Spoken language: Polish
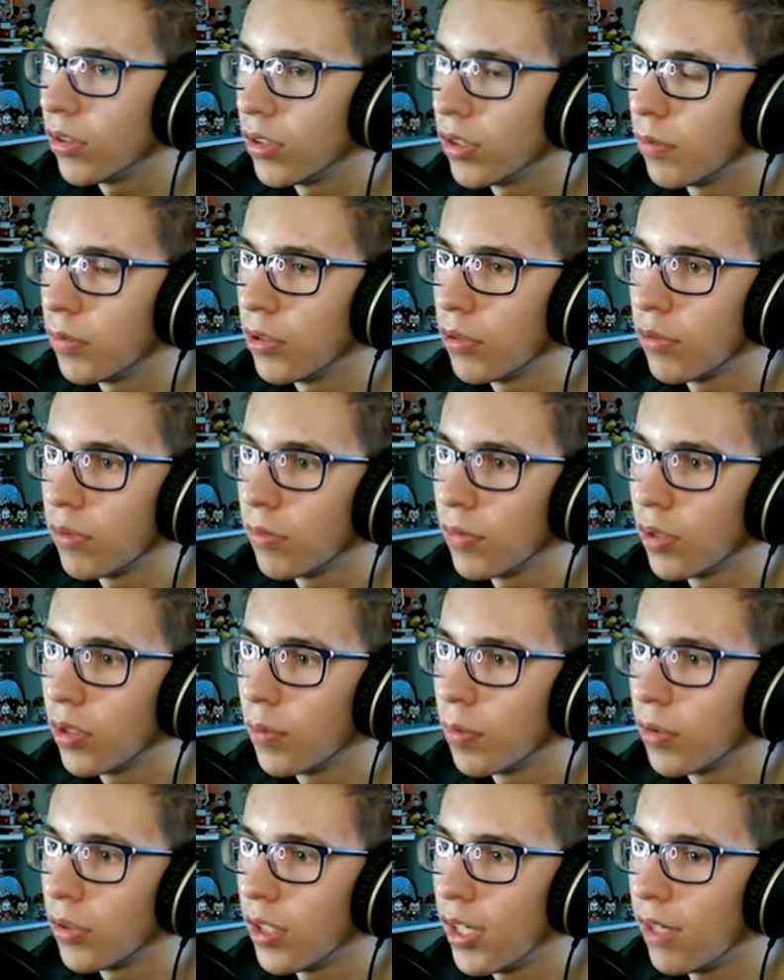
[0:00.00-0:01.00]
sobie przyszłem
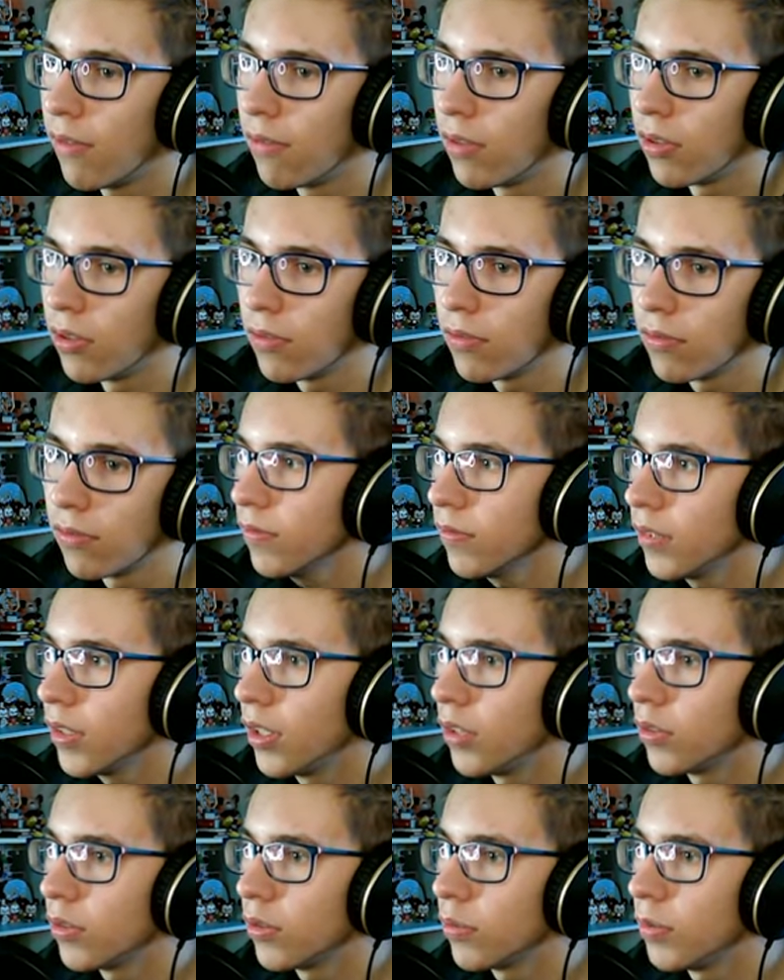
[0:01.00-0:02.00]
tylko po drewno.
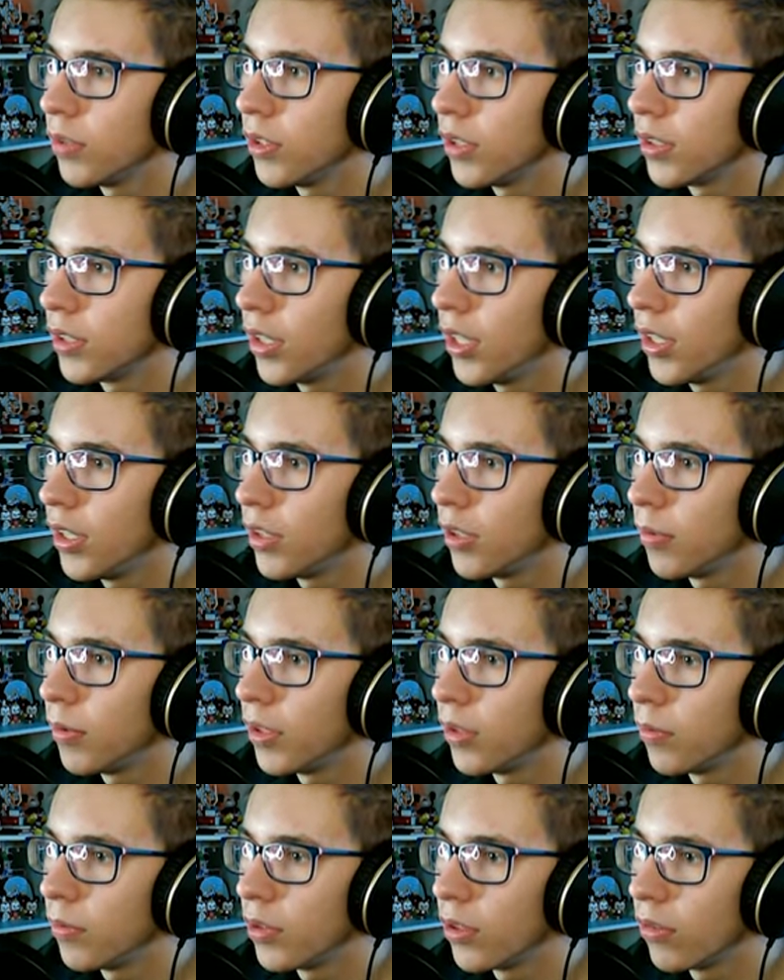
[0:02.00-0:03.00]
Więc coś mi się zdaje, że
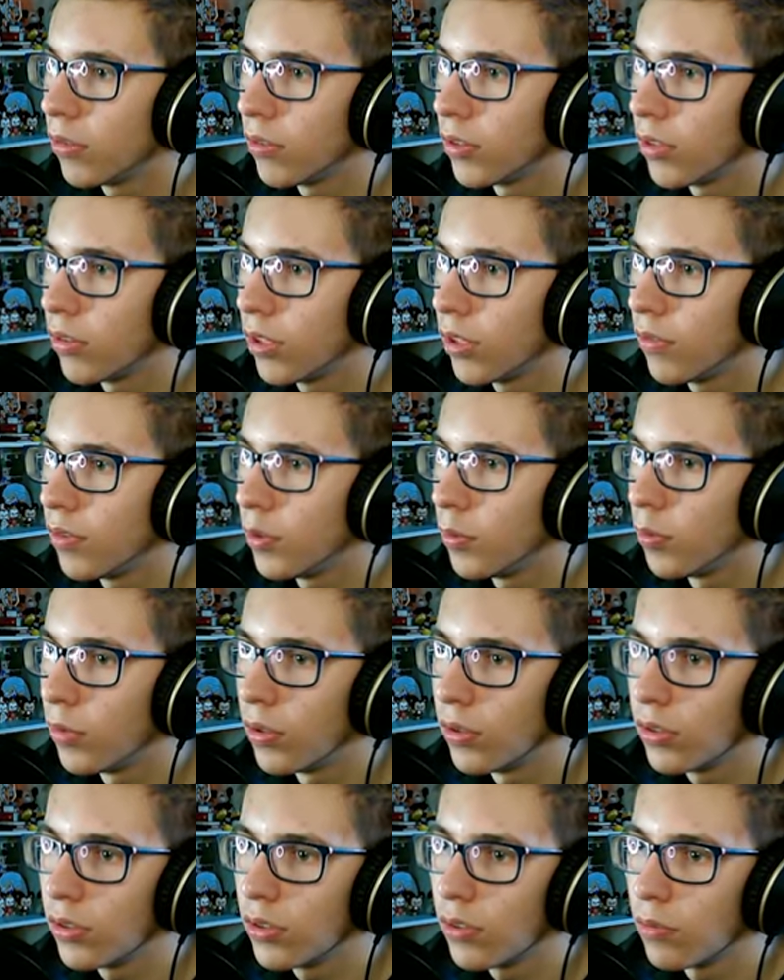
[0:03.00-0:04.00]
będę musiał go załatwić, bo
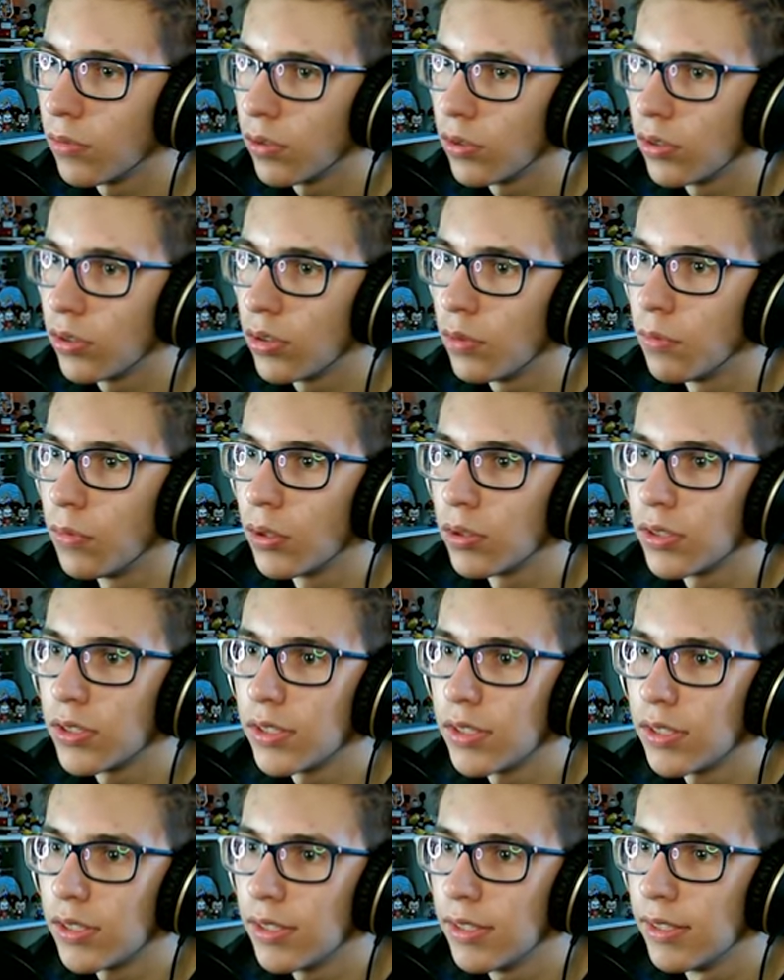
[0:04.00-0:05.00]
oni są dosyć
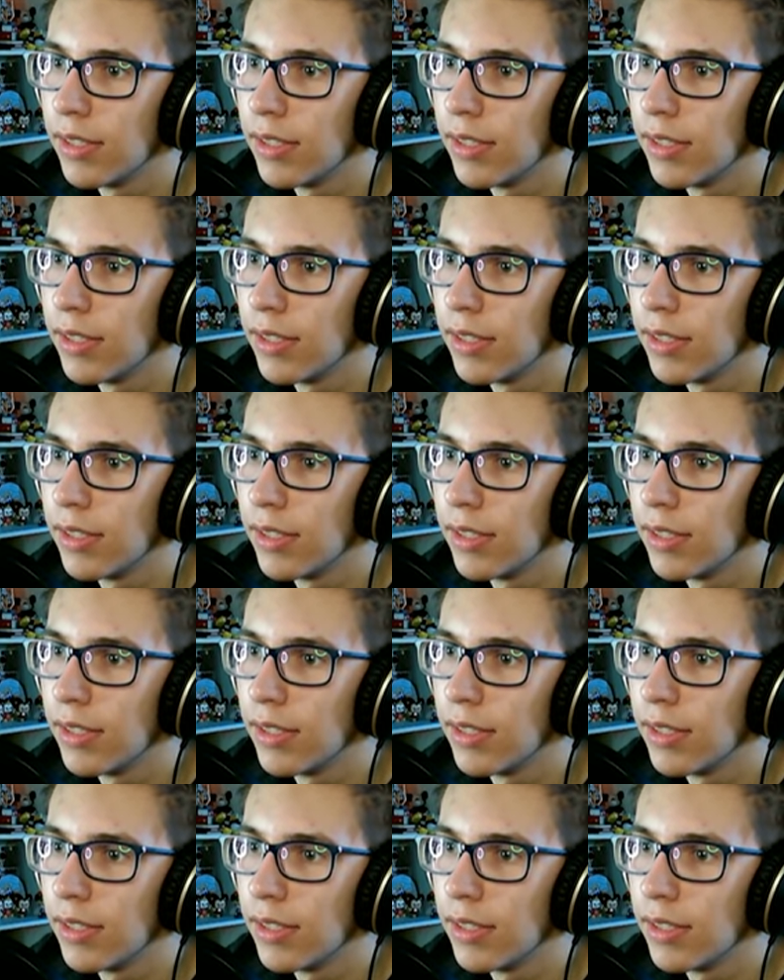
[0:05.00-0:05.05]
mocni.